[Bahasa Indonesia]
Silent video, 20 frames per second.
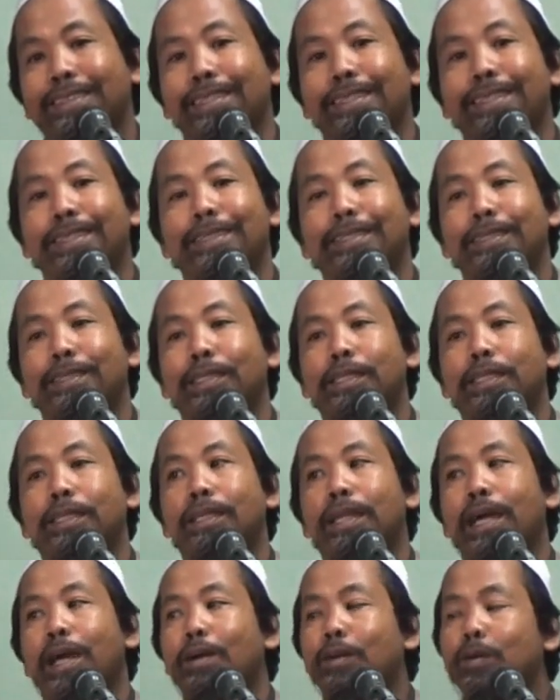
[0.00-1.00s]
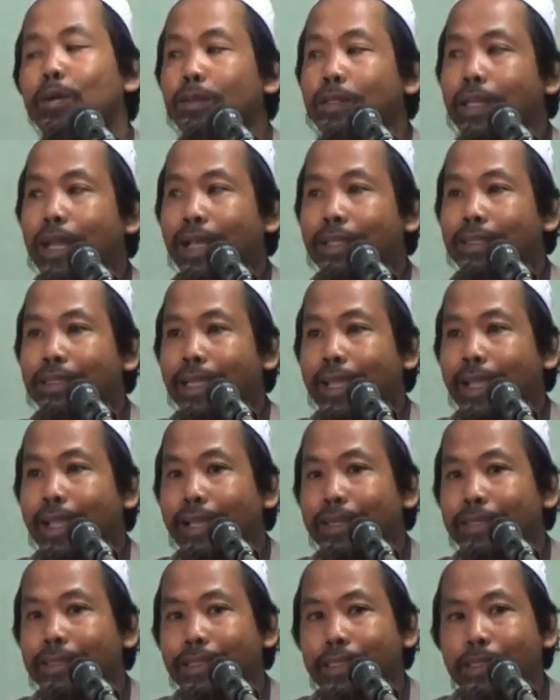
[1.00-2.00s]
Ini anggota
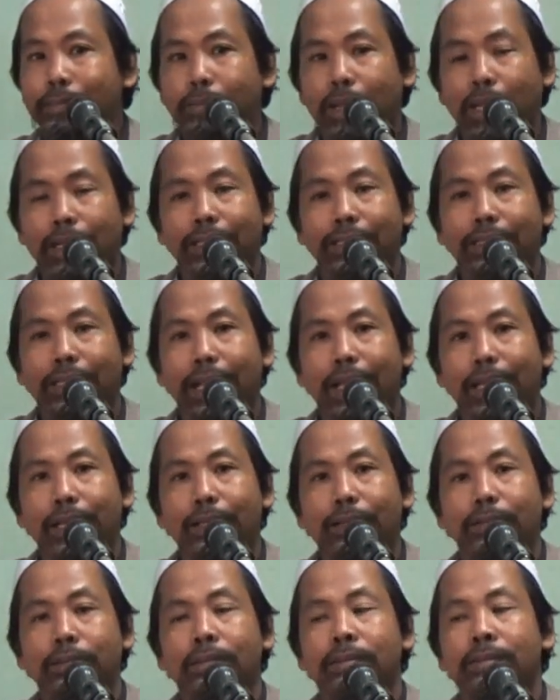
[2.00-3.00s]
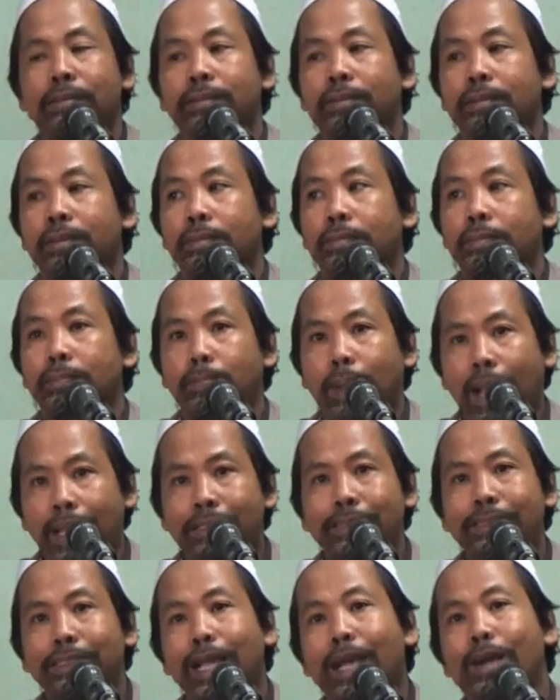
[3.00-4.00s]
TNI Magetan
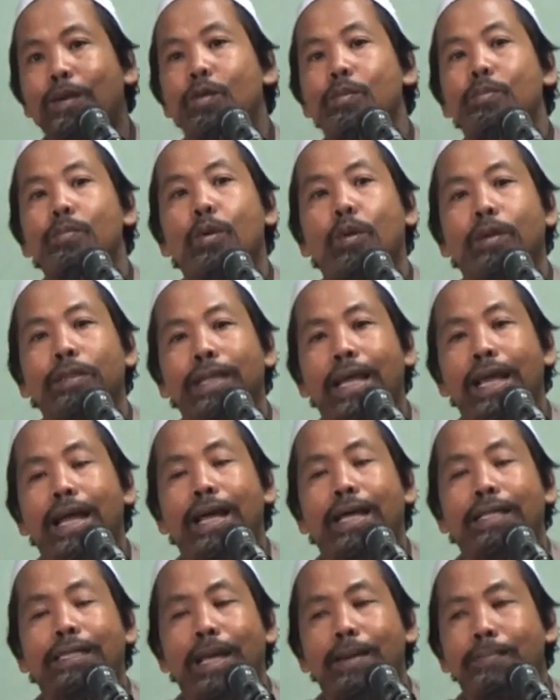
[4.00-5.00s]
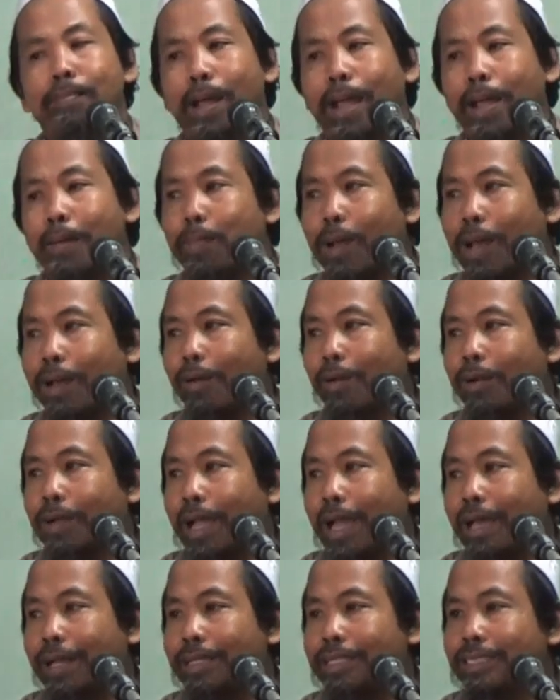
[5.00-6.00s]
Panjang umurnya, tambah
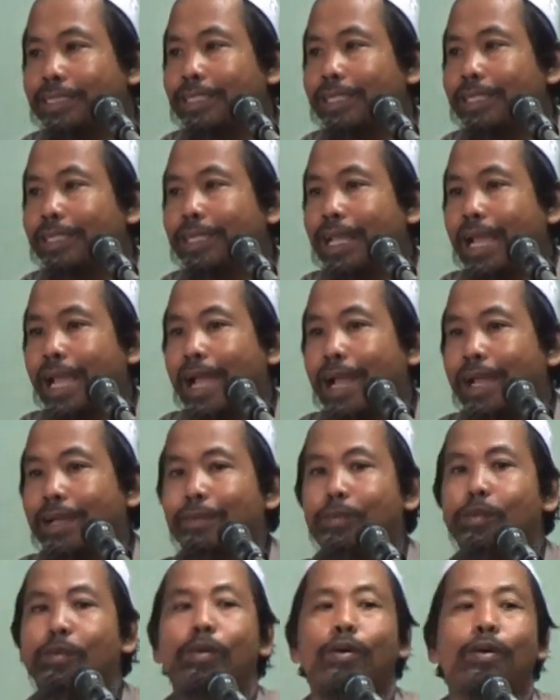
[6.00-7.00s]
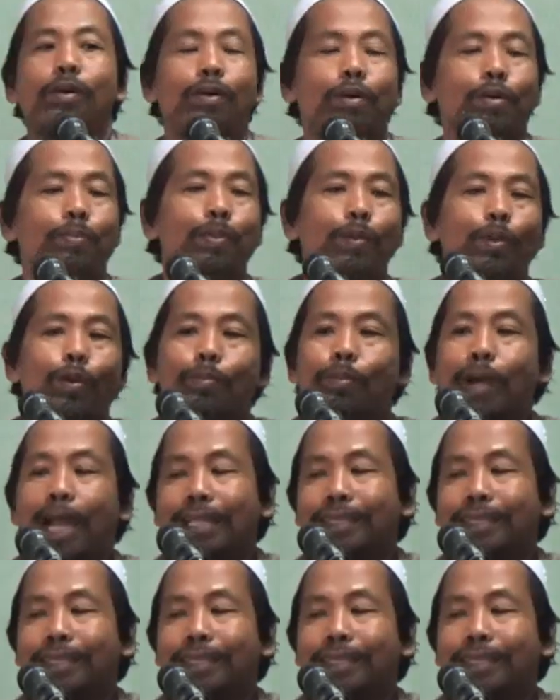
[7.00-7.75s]
barokah rizkinya. Oh, belum